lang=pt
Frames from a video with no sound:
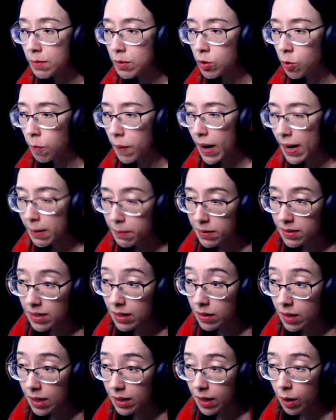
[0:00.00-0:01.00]
do magma, sendo
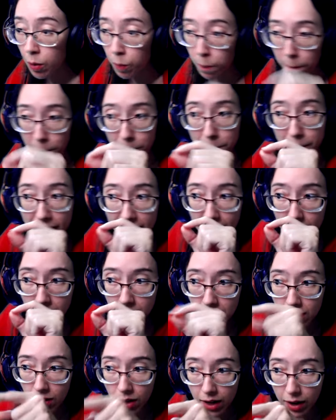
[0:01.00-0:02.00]
que tem um
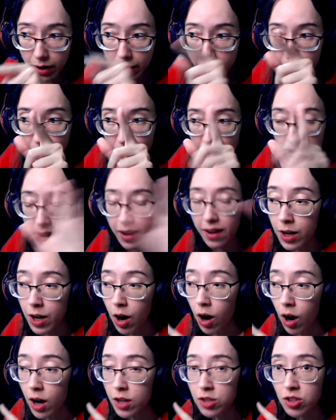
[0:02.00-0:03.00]
pedacinho ali que fica...
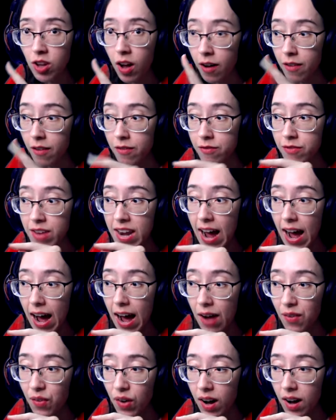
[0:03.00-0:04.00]
Olha só, vira
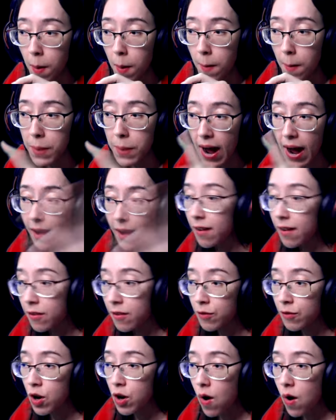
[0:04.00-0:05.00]
água. Pá!
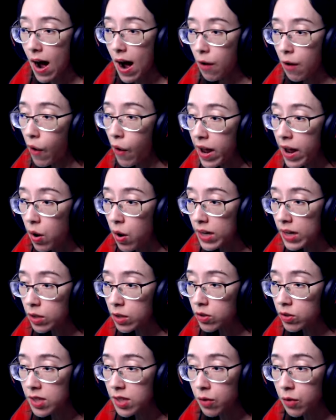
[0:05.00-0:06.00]
Virou água e eu ainda
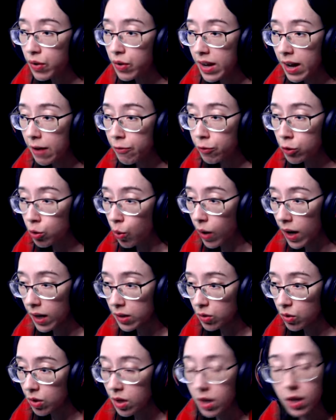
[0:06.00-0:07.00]
consigo ficar
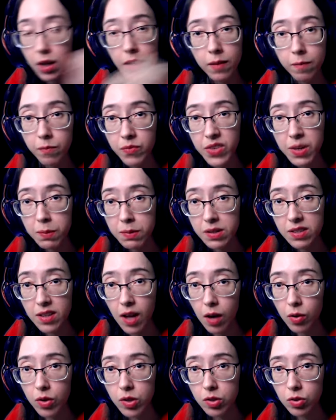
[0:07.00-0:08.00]
flutuando. Que
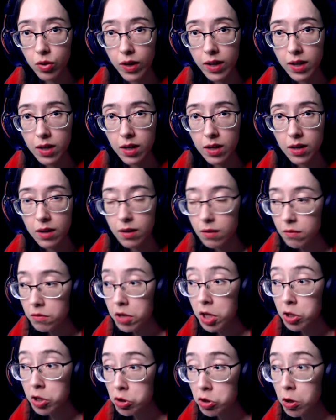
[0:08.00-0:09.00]
bizarro isso, hein?
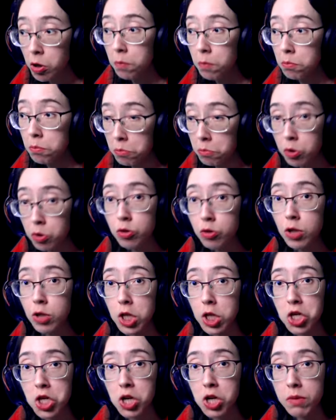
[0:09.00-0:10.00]
Eu sou muito
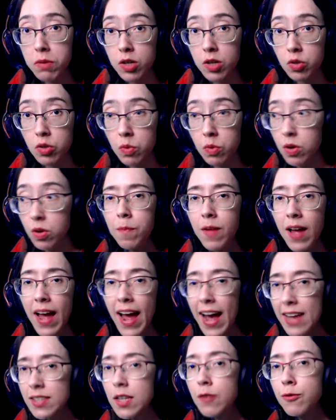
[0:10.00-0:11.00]
ninja mesmo.
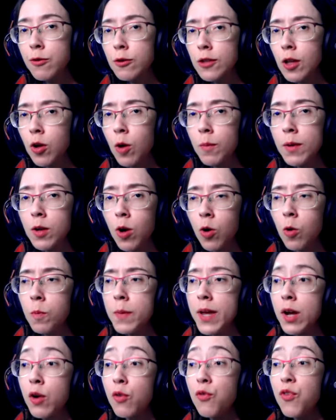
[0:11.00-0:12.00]
Essa fruta combinou
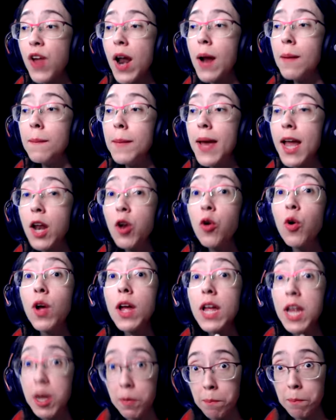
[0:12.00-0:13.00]
comigo, vermelho
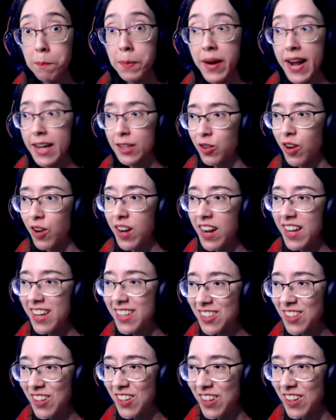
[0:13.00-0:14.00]
e preto, olha isso!